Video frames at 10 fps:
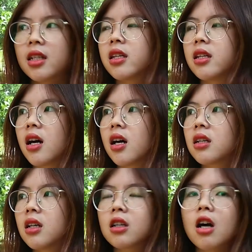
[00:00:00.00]
Thì
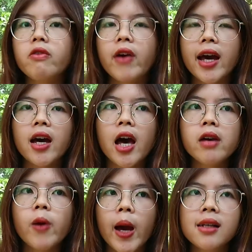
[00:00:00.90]
có phải hễ
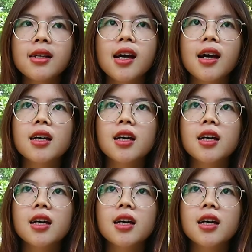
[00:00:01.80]
khoảng là